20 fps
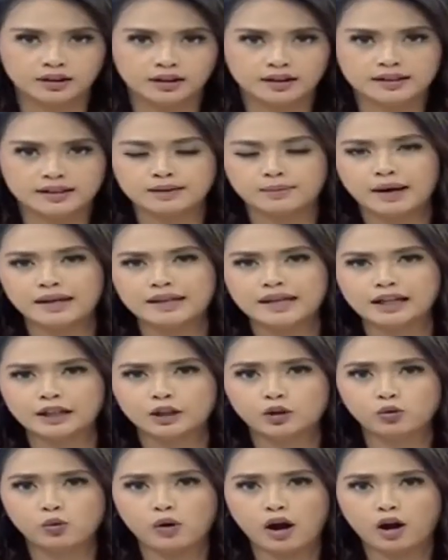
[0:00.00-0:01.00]

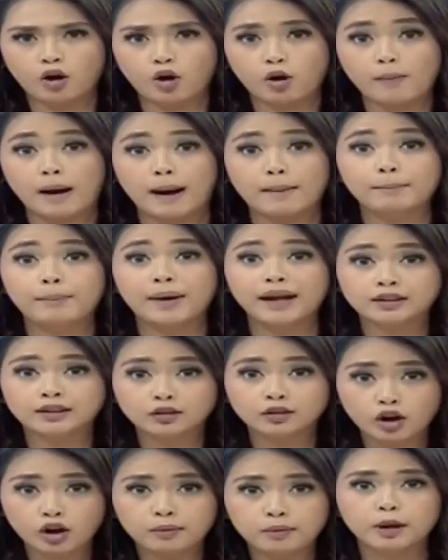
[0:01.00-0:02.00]
Sebanyak
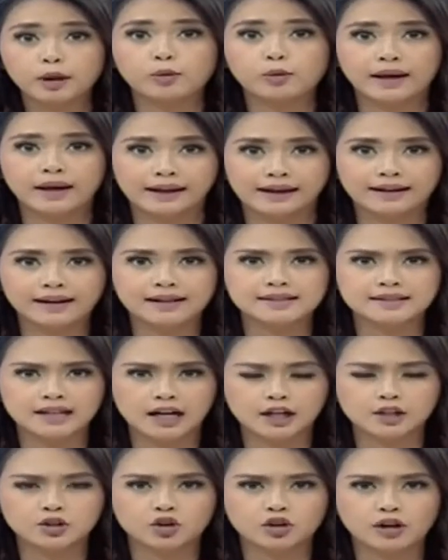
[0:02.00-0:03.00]
2,4 ton minuman keras
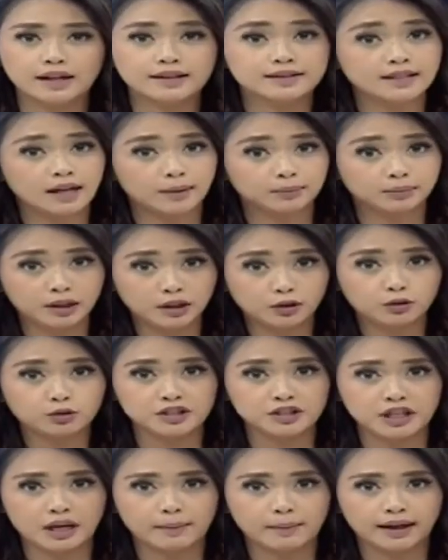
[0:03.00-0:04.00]
tradisional cap
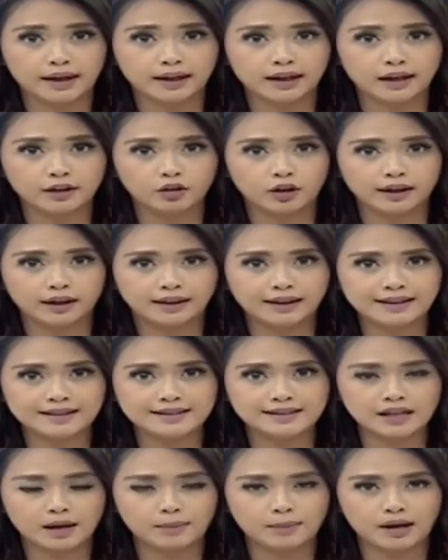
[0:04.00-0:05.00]
tikus diamankan oleh
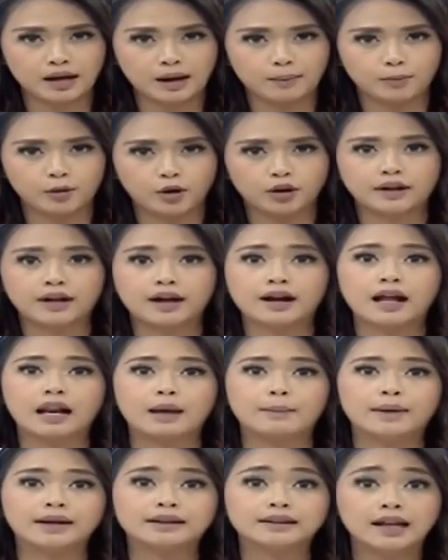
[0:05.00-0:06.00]
Dit Sabara Polda
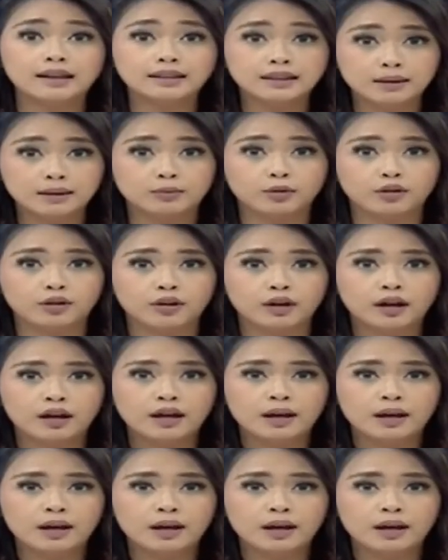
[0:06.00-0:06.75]
Kalimantan Timur.